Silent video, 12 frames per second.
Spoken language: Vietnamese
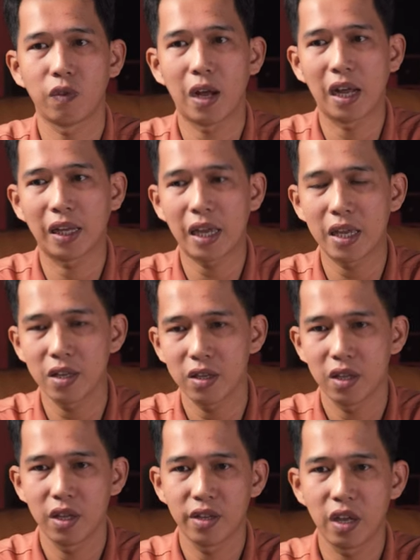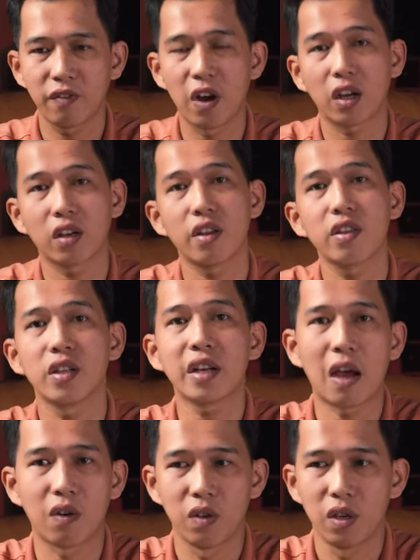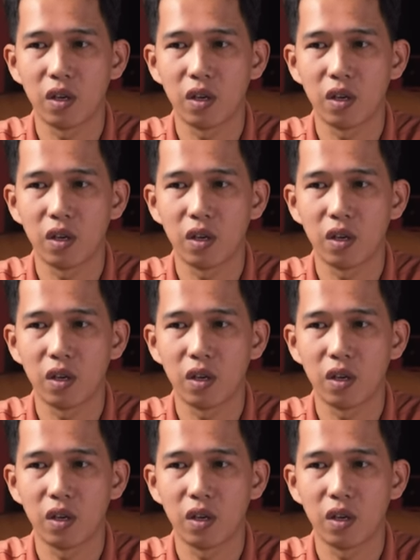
và cái nhân vật nó như thế nào